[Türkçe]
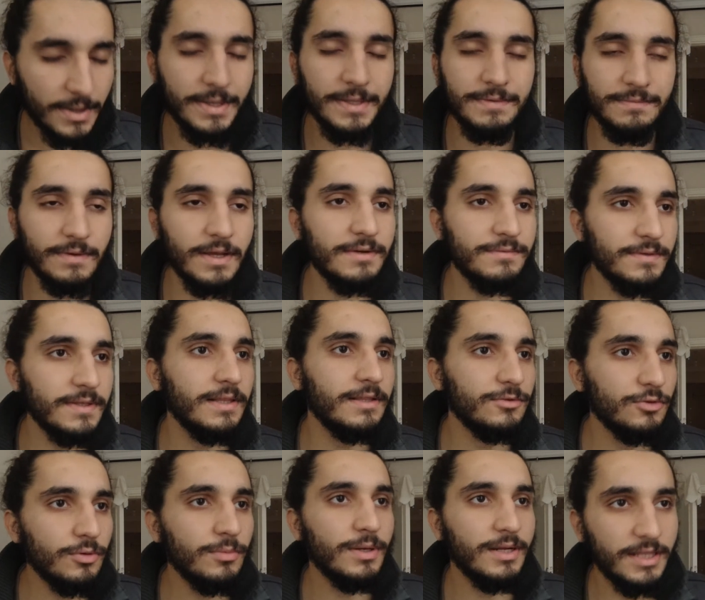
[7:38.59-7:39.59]
Evet var
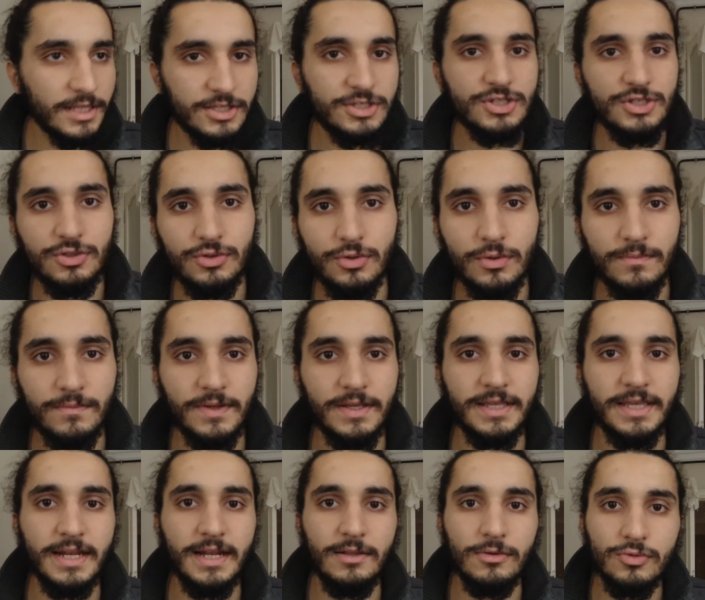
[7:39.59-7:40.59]
falan diyorum hani geçiştiriyorum
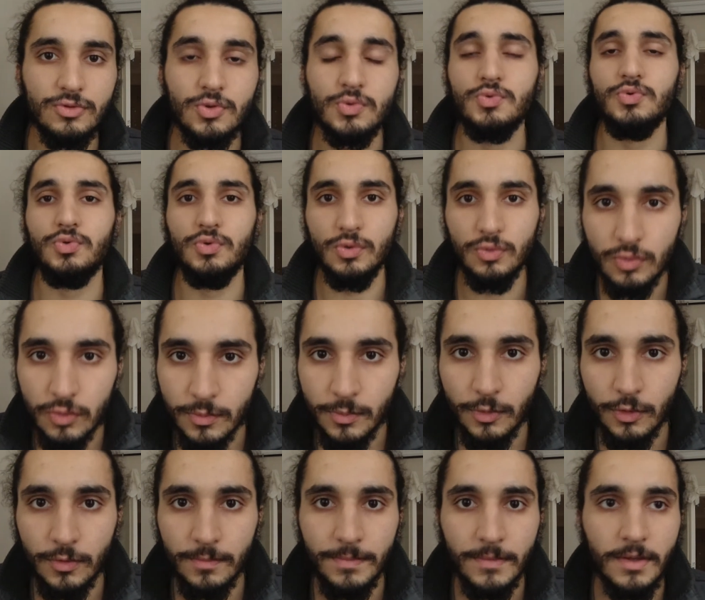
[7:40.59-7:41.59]
falan genelde çok üstünde
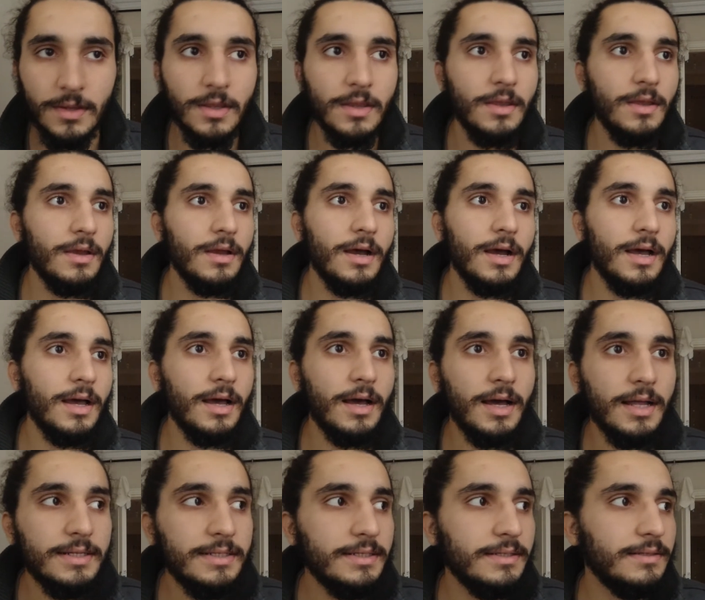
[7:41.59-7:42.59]
durmuyorum.
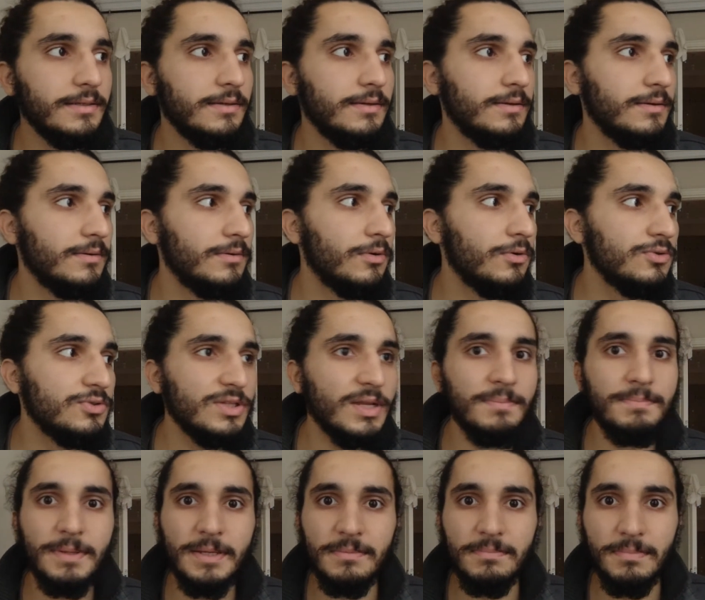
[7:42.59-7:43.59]
Hani o
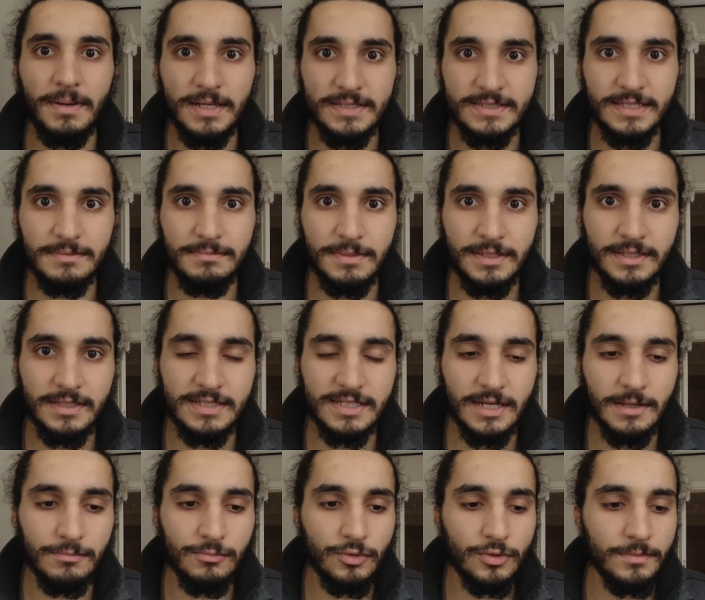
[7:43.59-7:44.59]
yüzden pek bahsetmeye de şey
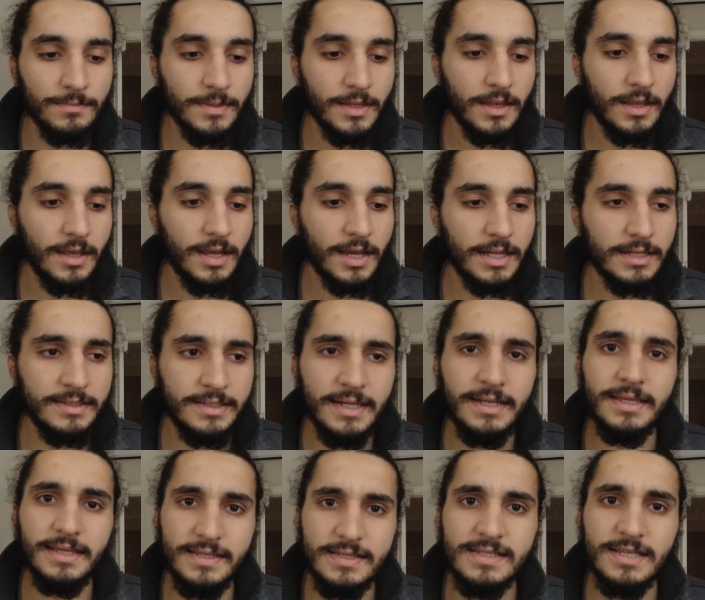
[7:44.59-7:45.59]
yapmıyorum. Hani
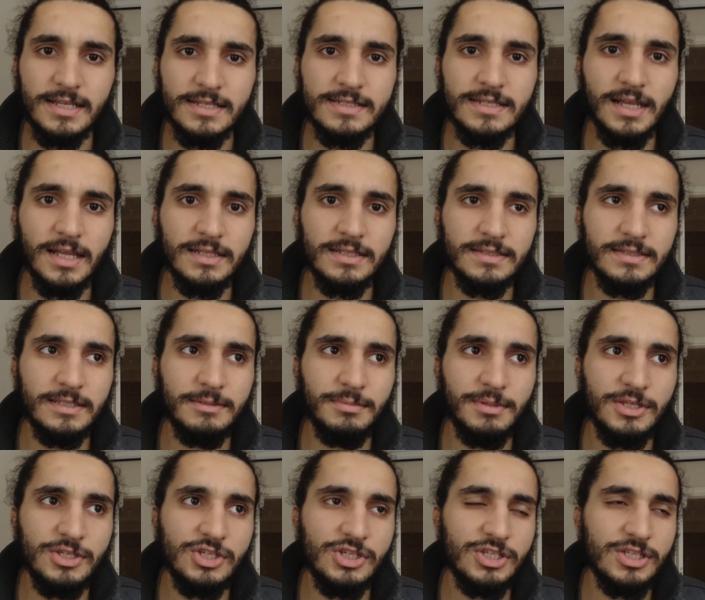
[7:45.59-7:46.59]
direkt insan sağlığı deyip
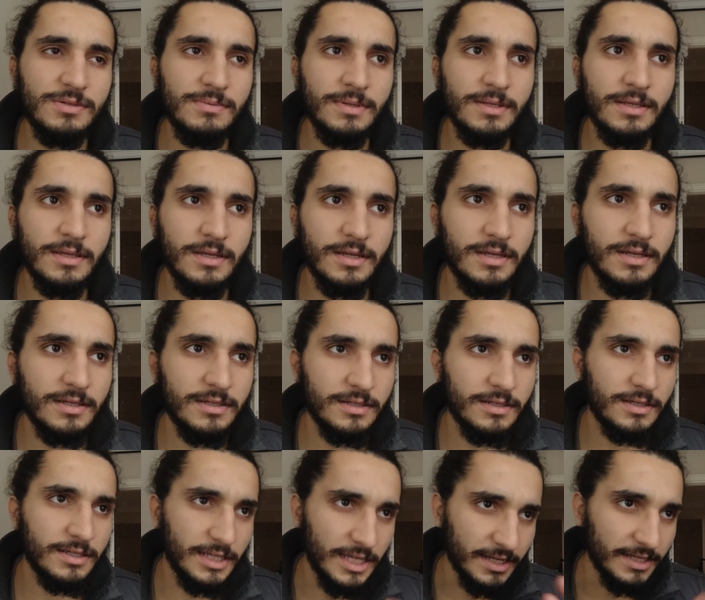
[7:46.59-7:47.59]
geçiştirmek,
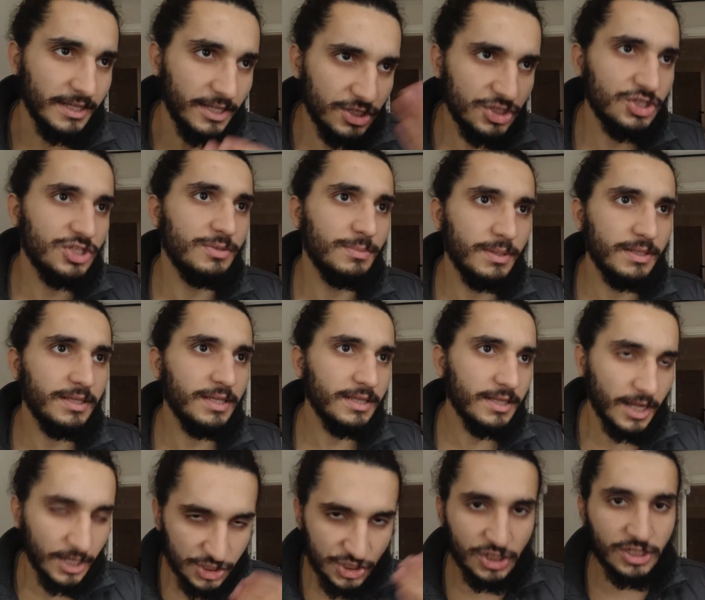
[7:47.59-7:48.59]
e, geçiştirmek
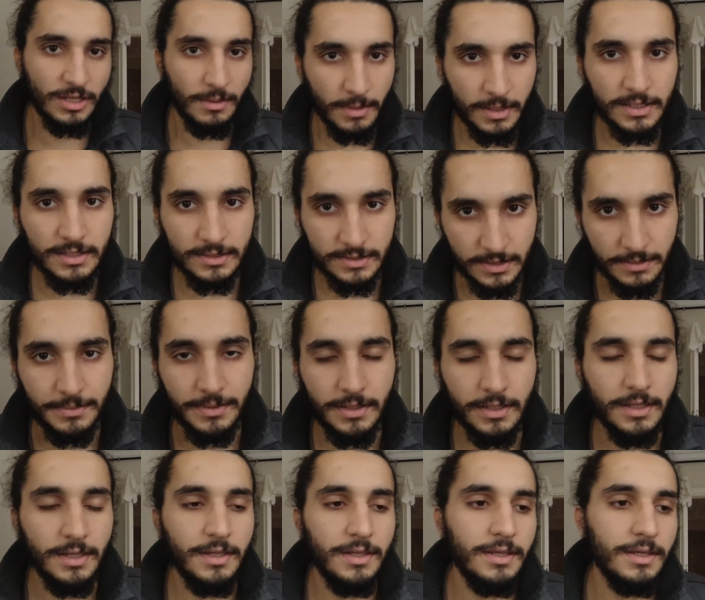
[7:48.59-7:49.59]
değil açıklamak
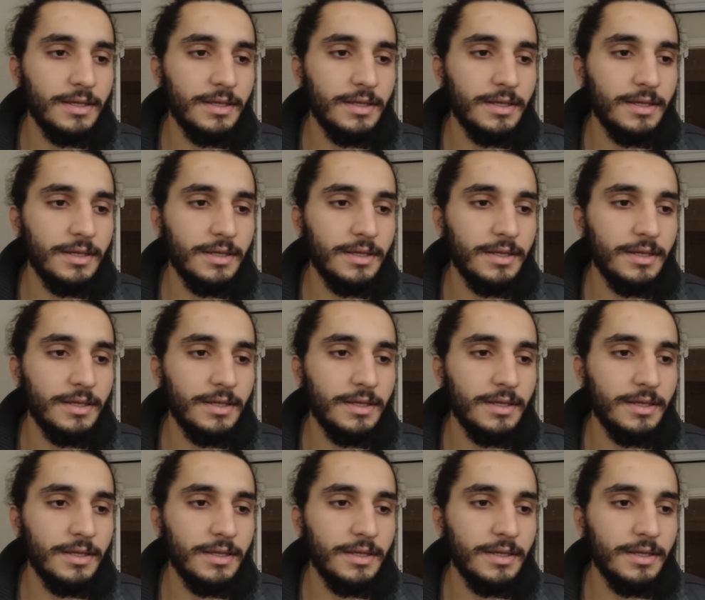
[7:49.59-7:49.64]
tabii